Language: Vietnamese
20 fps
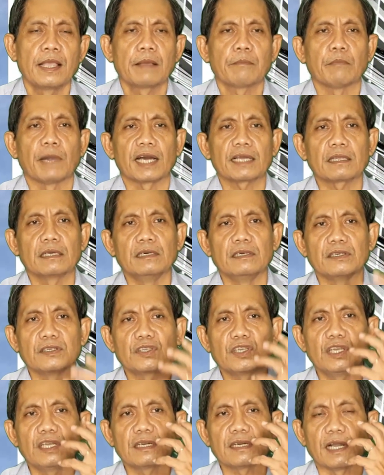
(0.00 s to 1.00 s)
bạn thường
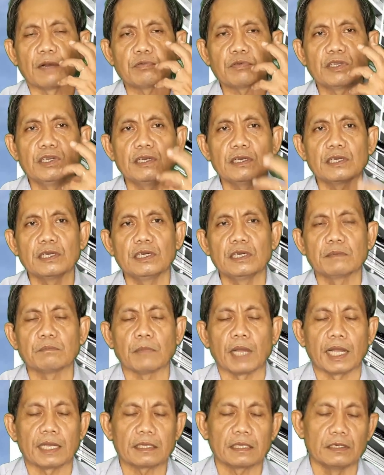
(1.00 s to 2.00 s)
xuyên đọc trước gương
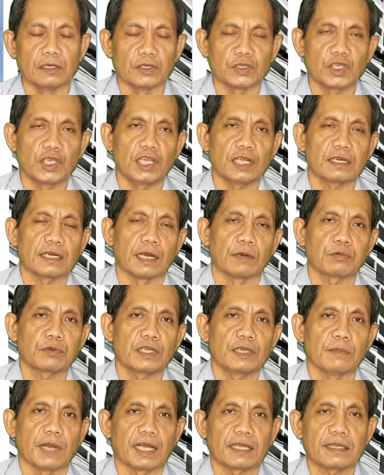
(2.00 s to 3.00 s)
bạn thường xuyên đọc
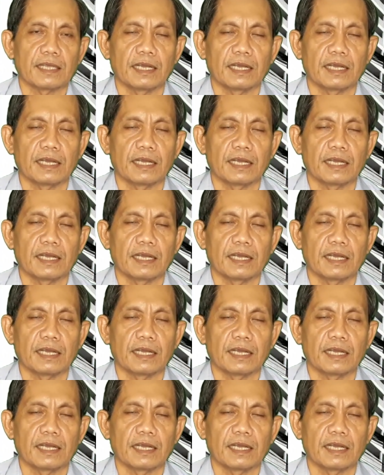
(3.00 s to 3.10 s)
với bản